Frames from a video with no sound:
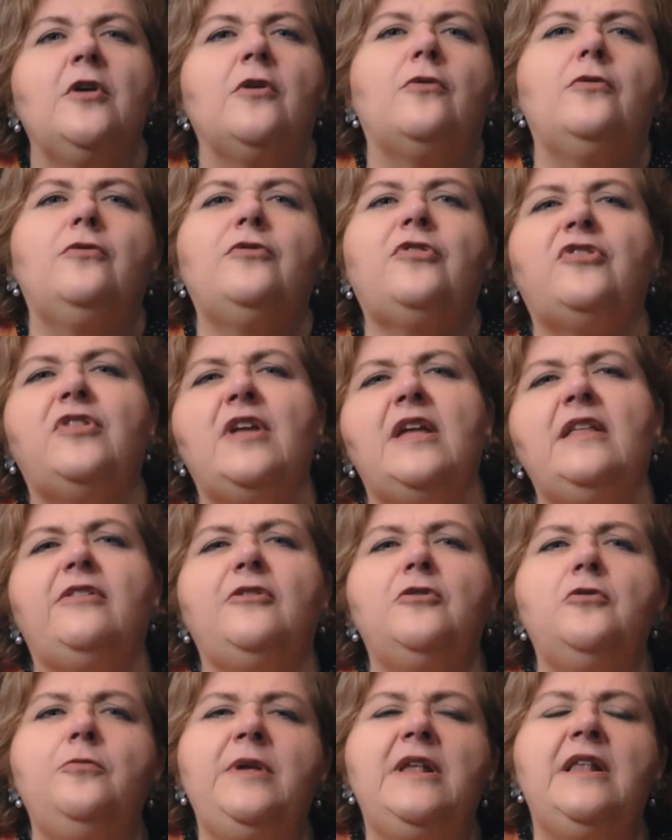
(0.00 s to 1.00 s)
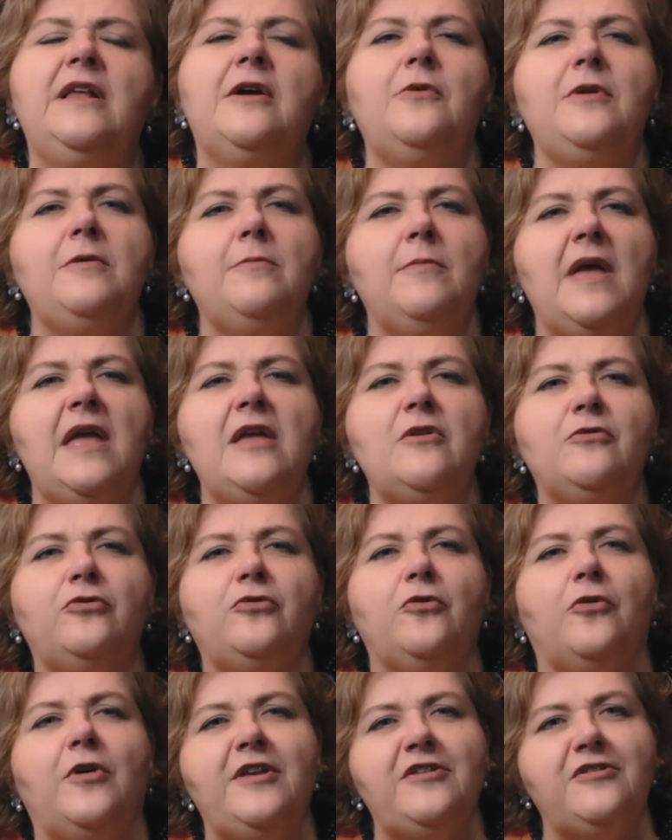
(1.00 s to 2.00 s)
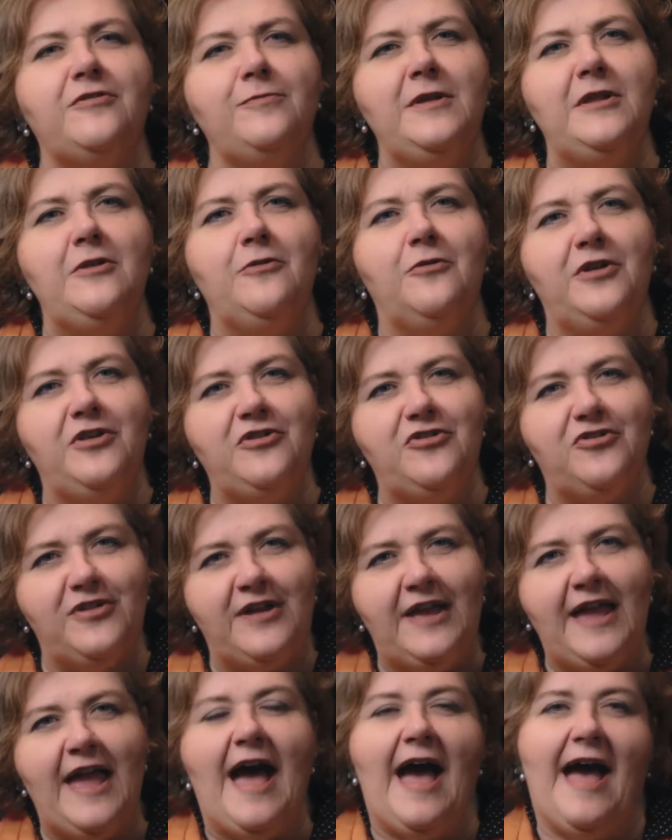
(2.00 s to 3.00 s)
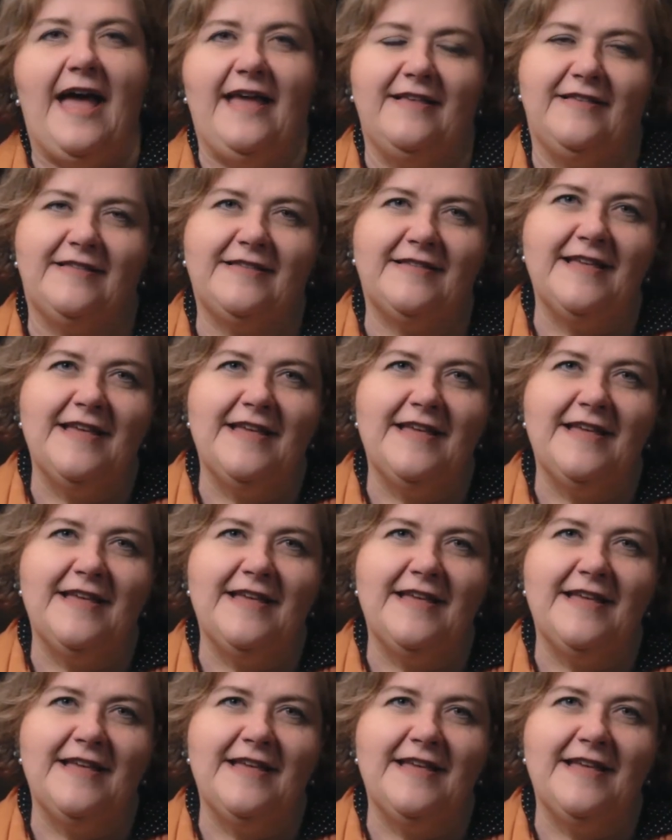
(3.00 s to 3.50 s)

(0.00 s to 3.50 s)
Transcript: custa entre um milhão e meio, e dois milhões de reais.